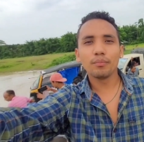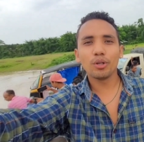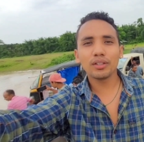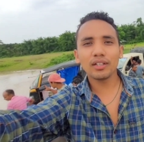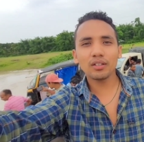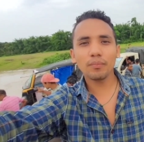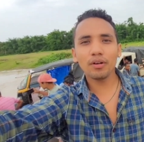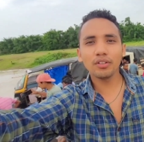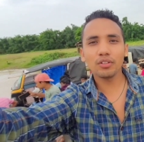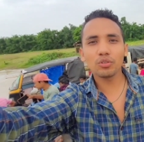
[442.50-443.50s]
इस बोट का
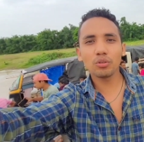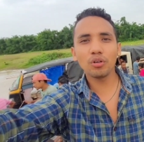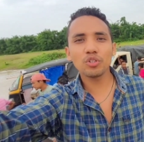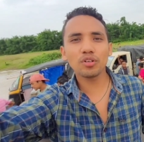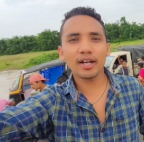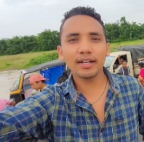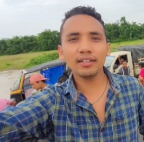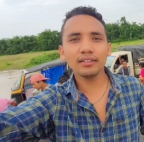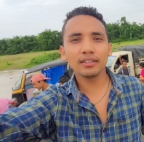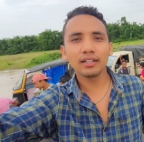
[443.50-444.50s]
सफ़र जो शुरू हो चुका है
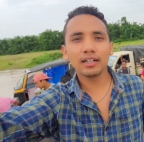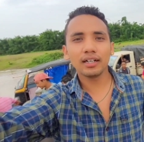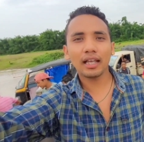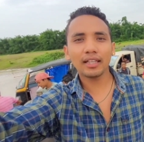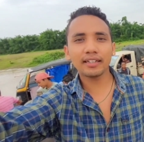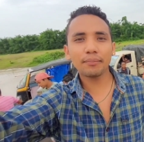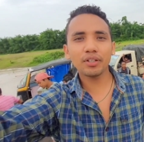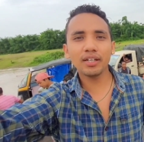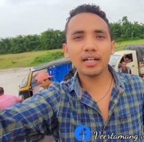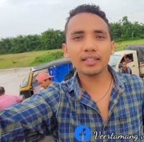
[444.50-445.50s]
ना ज़्यादा
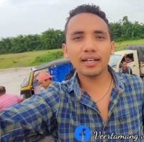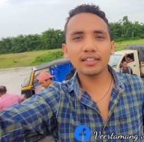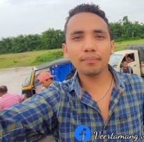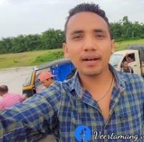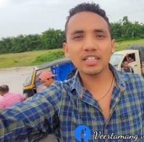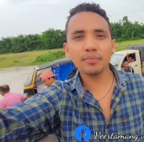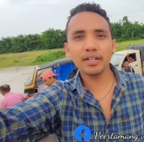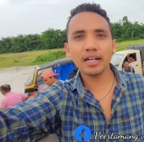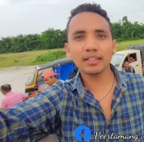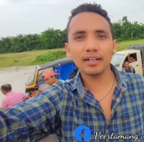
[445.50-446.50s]
टाइम तो नहीं लगता है इसे पाँच
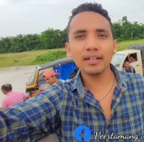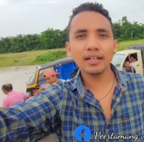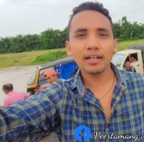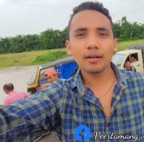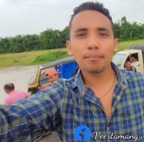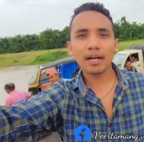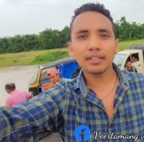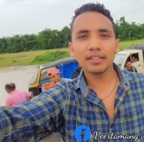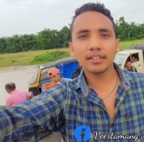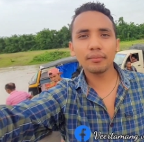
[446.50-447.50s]
मिनट लगता है
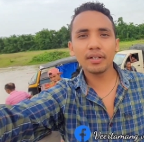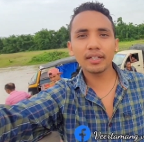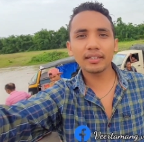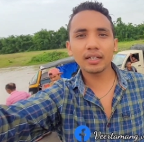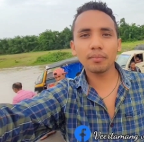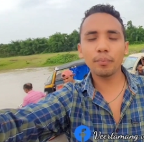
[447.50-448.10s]
पाँच से छः मिनट के अंदर